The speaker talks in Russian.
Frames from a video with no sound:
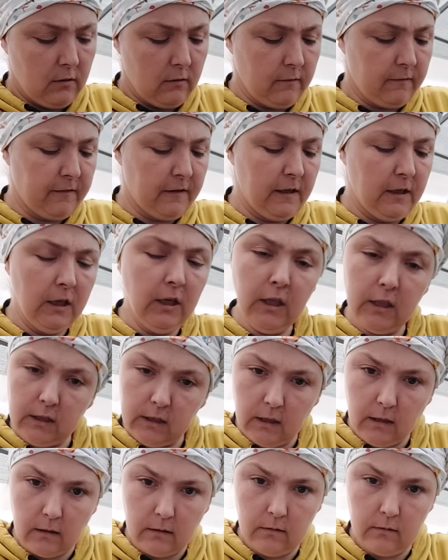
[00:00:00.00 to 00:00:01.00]
в
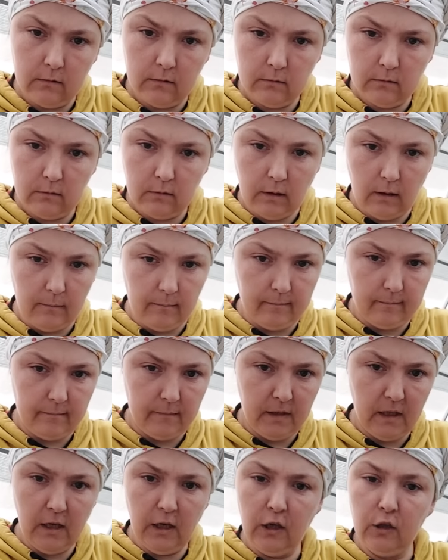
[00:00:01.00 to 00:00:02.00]
литр там
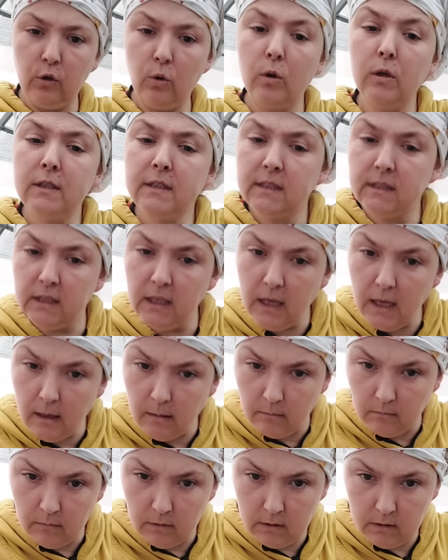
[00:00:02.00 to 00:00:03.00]
или
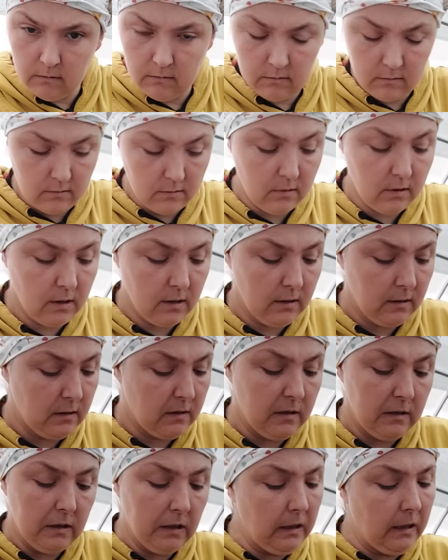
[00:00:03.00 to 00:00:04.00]
0,7
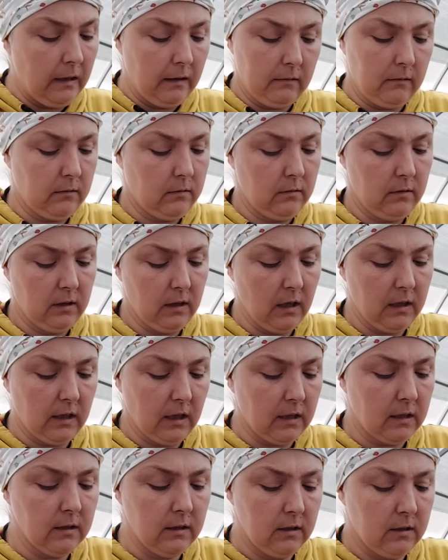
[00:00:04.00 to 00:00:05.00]
нет, я
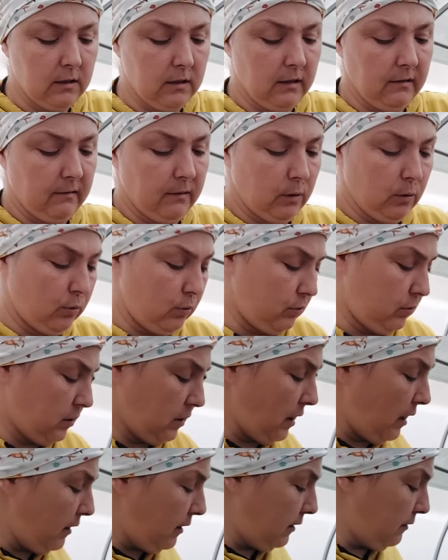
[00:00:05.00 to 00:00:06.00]
так не делаю.
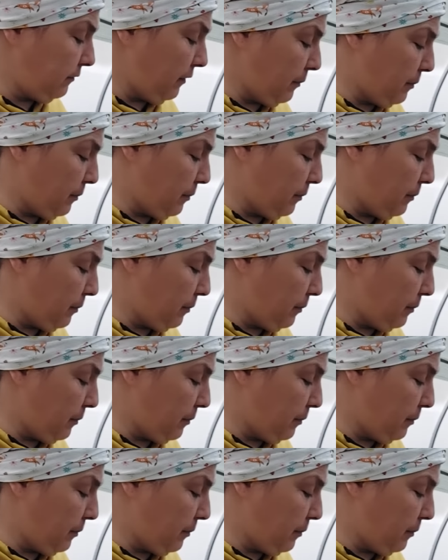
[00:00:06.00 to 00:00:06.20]
Я,